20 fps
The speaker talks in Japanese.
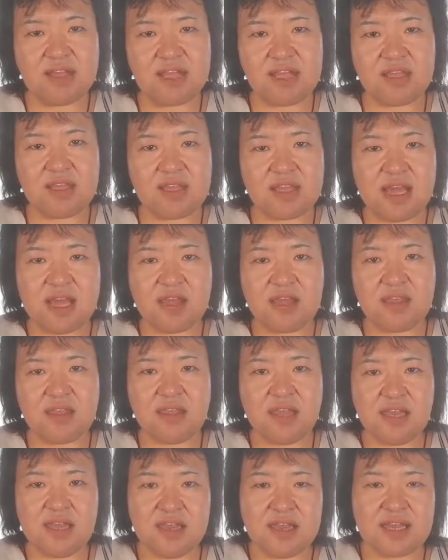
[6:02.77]
私が
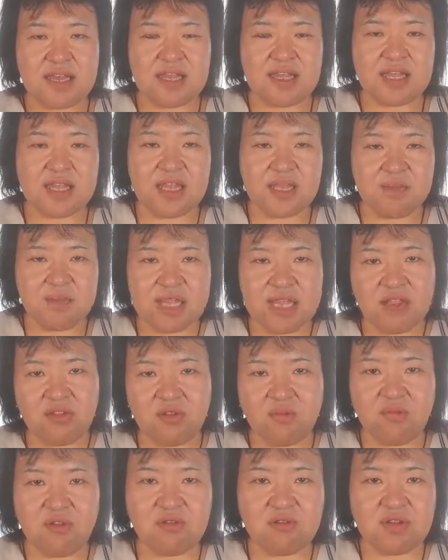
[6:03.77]
政治家になってみたいと
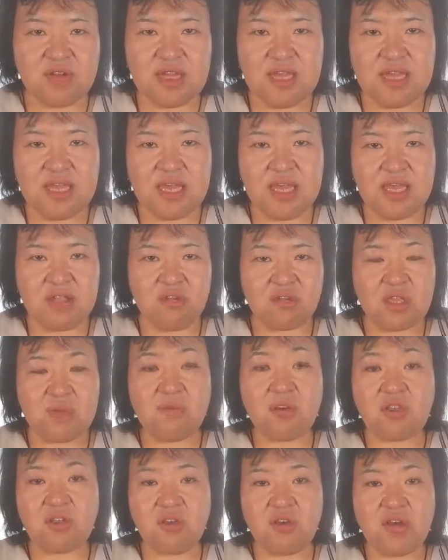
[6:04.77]
思う、えっと、気
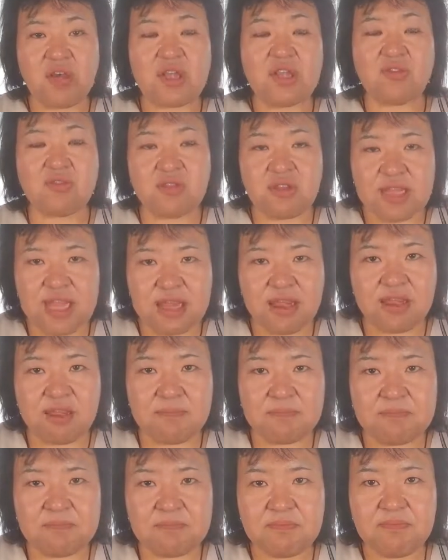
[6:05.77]
持ちの一つです。
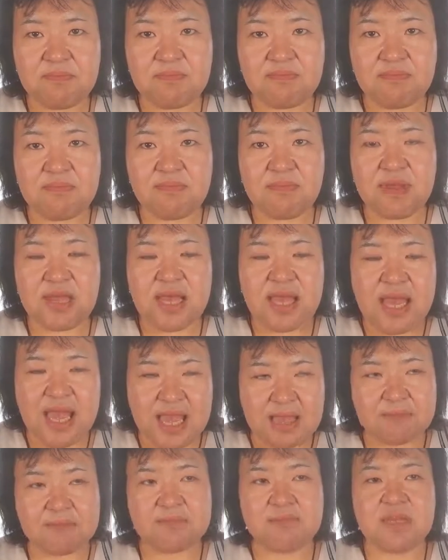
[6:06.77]

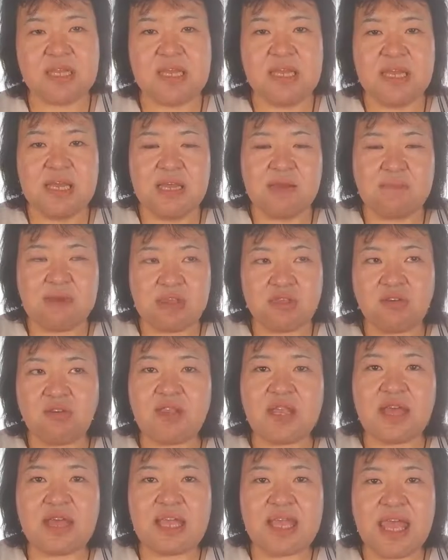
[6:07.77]
はいまあ、そ
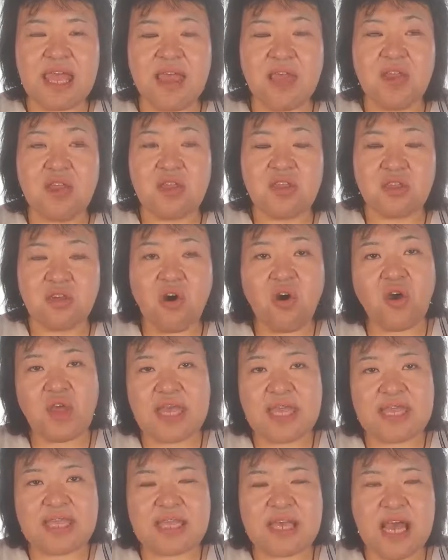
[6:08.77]
んなわけで、今
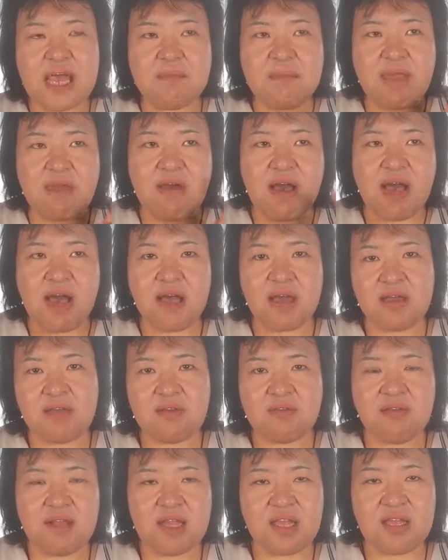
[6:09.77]
日1回目は、
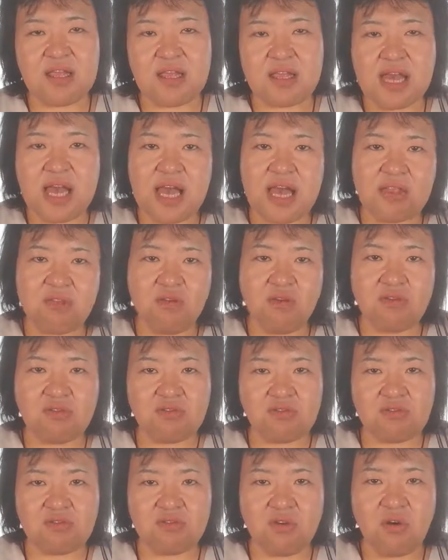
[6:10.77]
私が、あの、
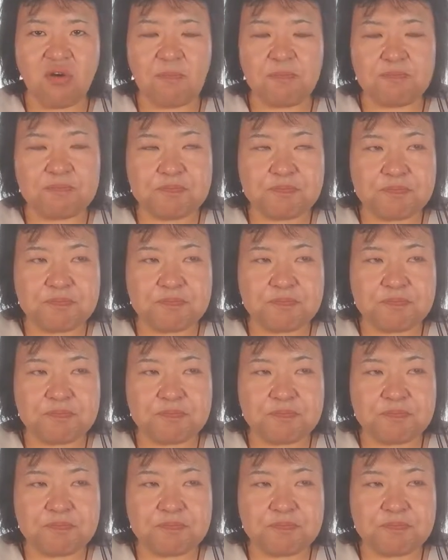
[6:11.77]
うんと、